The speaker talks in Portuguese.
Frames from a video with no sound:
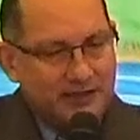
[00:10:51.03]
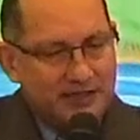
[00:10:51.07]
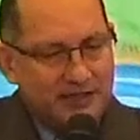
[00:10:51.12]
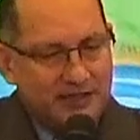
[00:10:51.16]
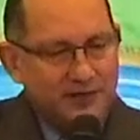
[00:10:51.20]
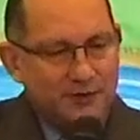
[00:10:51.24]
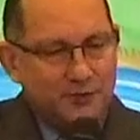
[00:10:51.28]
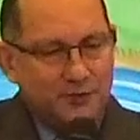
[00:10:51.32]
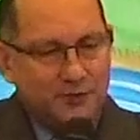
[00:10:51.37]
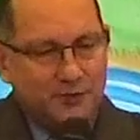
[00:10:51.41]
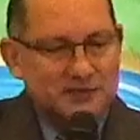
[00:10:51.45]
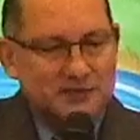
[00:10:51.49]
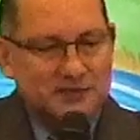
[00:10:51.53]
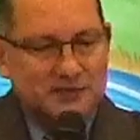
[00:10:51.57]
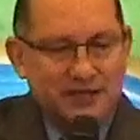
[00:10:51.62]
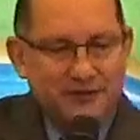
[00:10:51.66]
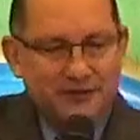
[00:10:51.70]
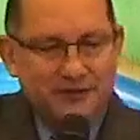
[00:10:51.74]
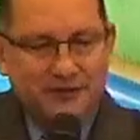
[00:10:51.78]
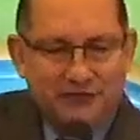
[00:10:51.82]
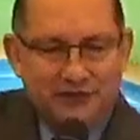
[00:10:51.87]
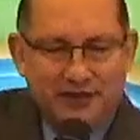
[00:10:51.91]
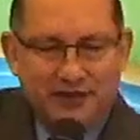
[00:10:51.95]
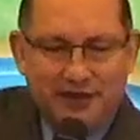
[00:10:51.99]
Deus
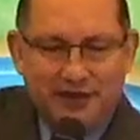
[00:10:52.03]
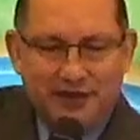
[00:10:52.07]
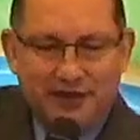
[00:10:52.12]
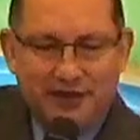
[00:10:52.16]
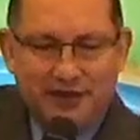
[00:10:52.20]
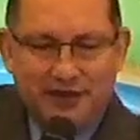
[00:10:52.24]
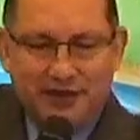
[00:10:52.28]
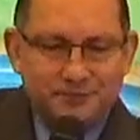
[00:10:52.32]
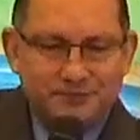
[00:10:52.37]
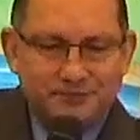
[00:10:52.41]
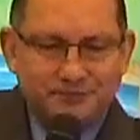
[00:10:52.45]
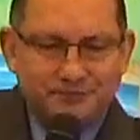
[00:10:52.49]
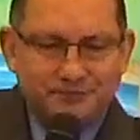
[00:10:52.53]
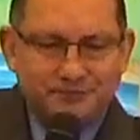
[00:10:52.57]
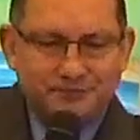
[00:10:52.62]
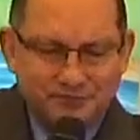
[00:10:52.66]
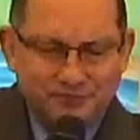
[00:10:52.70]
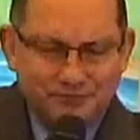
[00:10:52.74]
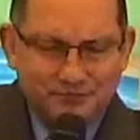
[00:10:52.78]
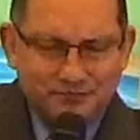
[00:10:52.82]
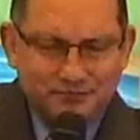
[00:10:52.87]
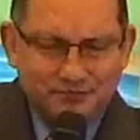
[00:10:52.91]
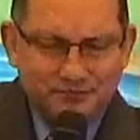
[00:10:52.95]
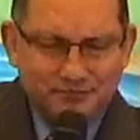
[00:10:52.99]
é fiel
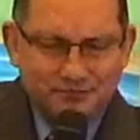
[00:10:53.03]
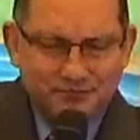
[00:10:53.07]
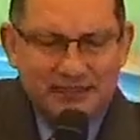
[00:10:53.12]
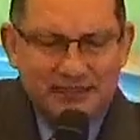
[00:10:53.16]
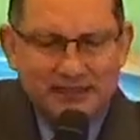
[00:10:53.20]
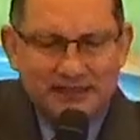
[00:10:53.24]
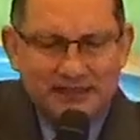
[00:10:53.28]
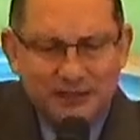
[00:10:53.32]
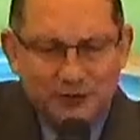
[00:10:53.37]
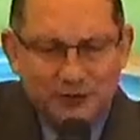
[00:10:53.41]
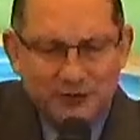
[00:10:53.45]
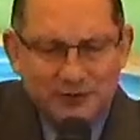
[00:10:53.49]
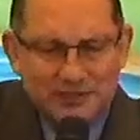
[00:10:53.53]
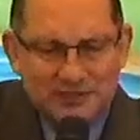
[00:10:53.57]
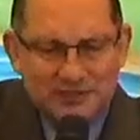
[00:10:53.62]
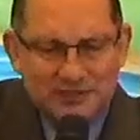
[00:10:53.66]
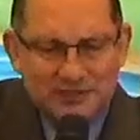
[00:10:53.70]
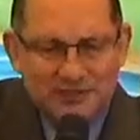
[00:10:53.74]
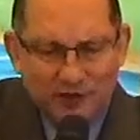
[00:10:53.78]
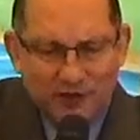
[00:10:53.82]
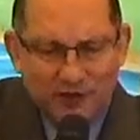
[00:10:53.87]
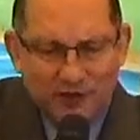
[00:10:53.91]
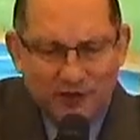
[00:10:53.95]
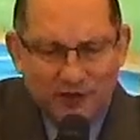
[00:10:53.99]
e Deus
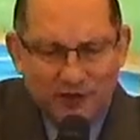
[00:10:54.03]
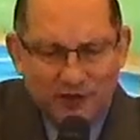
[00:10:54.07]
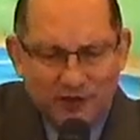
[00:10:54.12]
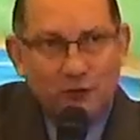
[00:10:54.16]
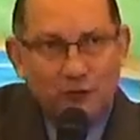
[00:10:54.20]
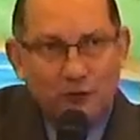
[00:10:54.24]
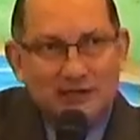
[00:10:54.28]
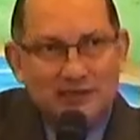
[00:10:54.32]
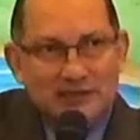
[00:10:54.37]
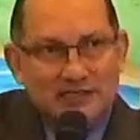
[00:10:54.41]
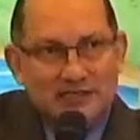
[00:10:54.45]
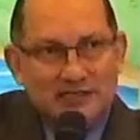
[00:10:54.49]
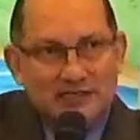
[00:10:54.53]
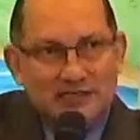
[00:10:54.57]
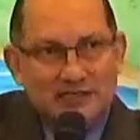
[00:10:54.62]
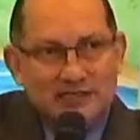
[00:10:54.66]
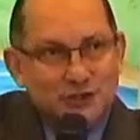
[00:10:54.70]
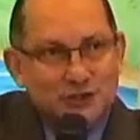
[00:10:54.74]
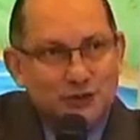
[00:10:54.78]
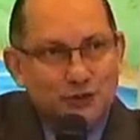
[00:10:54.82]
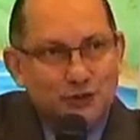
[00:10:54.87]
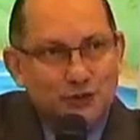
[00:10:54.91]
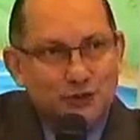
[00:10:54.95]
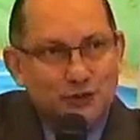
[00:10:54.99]
salva quando as
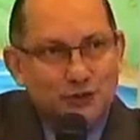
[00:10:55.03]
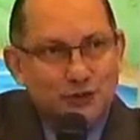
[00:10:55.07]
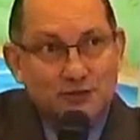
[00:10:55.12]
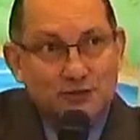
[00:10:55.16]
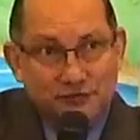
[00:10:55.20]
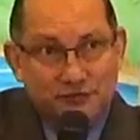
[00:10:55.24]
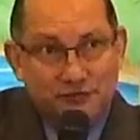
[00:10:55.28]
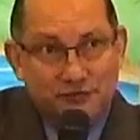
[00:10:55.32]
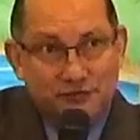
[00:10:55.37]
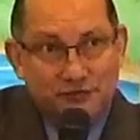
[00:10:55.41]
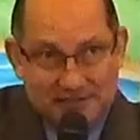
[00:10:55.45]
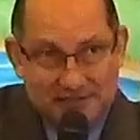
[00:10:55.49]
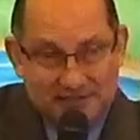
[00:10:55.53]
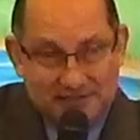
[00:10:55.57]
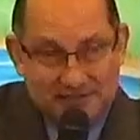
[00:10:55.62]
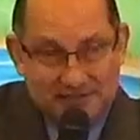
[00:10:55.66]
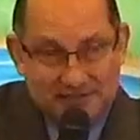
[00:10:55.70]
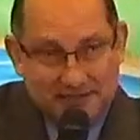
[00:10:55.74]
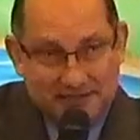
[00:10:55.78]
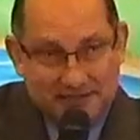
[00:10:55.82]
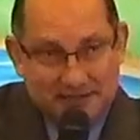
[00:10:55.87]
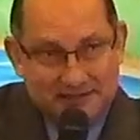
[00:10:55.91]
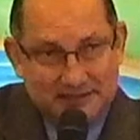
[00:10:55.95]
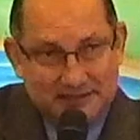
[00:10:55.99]
questões são
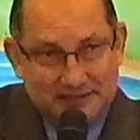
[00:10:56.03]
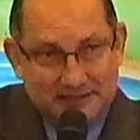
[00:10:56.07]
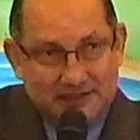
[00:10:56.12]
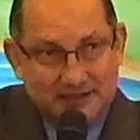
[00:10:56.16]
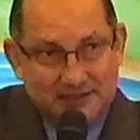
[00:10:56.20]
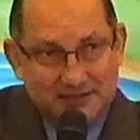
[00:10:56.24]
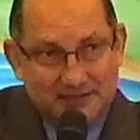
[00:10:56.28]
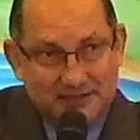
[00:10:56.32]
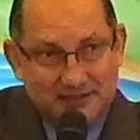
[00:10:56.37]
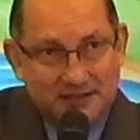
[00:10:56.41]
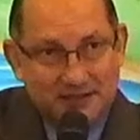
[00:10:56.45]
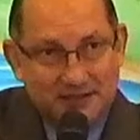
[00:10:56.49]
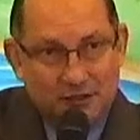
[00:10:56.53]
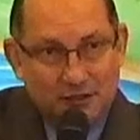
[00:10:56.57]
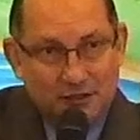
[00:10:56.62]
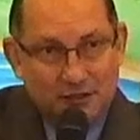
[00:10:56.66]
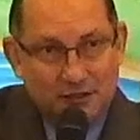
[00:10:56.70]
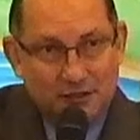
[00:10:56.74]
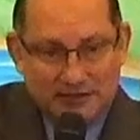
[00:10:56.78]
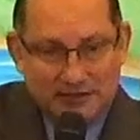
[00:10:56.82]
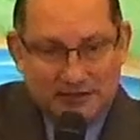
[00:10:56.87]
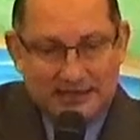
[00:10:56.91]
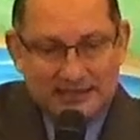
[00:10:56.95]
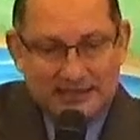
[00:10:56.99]
físicas,
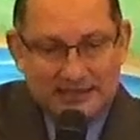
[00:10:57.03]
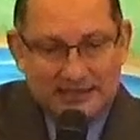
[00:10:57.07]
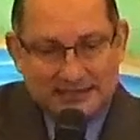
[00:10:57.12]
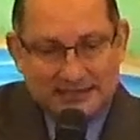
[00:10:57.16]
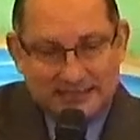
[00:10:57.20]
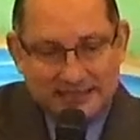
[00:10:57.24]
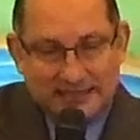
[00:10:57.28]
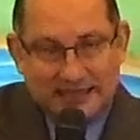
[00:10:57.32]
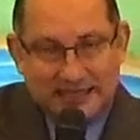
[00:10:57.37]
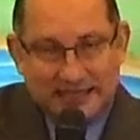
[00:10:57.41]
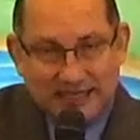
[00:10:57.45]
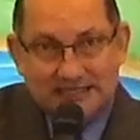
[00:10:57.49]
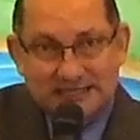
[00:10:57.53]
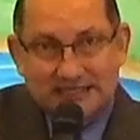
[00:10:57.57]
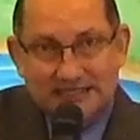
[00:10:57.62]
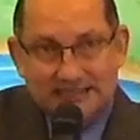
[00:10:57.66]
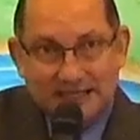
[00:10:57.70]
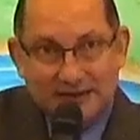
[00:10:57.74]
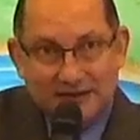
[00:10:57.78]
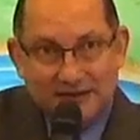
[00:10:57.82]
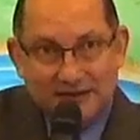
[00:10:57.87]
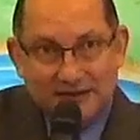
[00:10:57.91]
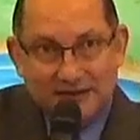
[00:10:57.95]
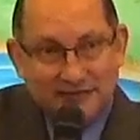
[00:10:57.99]
quando a
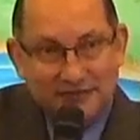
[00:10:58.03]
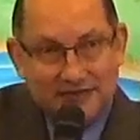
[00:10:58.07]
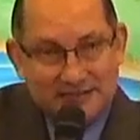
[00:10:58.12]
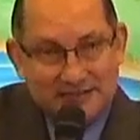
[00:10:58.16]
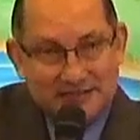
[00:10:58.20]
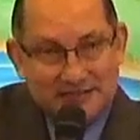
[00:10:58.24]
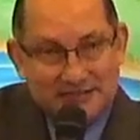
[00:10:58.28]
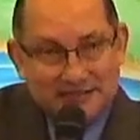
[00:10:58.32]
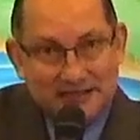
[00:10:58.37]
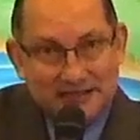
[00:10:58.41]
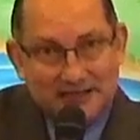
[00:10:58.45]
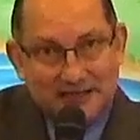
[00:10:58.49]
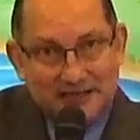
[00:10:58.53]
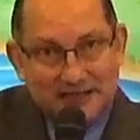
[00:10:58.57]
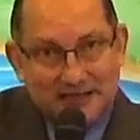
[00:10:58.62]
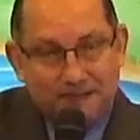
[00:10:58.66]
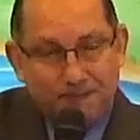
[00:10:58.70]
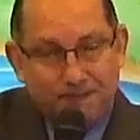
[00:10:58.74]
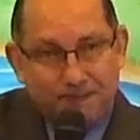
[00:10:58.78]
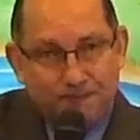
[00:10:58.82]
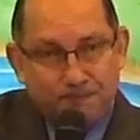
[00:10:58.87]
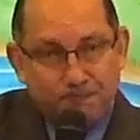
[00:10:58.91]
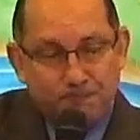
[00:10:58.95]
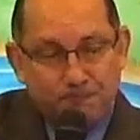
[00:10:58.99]
necessidade é
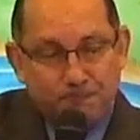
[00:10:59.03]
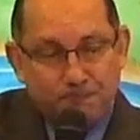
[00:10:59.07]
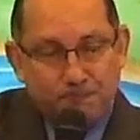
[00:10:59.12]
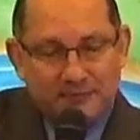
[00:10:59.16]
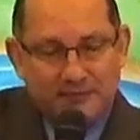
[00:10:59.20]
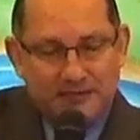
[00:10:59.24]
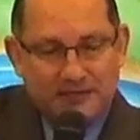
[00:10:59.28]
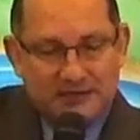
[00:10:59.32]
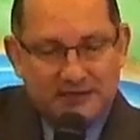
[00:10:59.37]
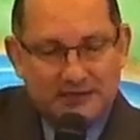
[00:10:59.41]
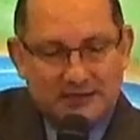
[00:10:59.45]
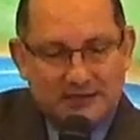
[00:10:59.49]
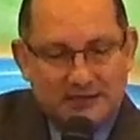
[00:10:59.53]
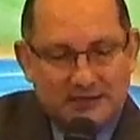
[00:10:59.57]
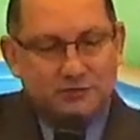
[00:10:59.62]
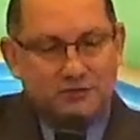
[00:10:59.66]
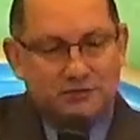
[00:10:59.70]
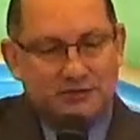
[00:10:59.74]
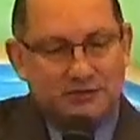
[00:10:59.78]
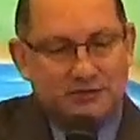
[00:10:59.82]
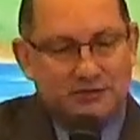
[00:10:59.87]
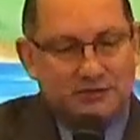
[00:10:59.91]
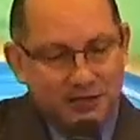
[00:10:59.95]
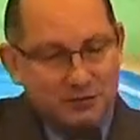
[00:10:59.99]
física. Tá
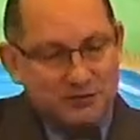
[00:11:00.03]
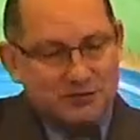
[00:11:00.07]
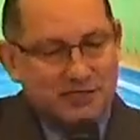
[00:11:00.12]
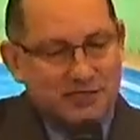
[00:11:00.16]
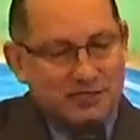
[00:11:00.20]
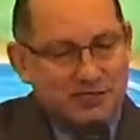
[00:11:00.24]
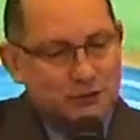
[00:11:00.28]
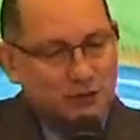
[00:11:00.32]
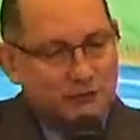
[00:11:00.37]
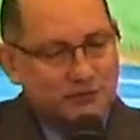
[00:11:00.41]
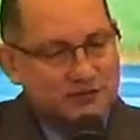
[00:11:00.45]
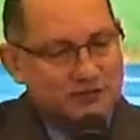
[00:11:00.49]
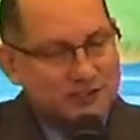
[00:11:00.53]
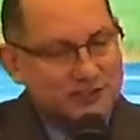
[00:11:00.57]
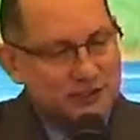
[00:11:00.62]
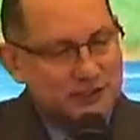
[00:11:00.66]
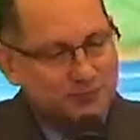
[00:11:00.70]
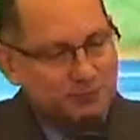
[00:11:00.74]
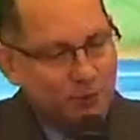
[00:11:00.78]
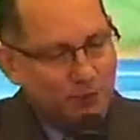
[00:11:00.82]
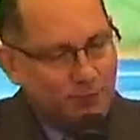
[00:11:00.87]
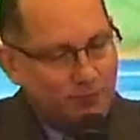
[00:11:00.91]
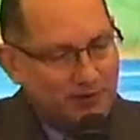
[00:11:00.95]
certo? Deus resolve esses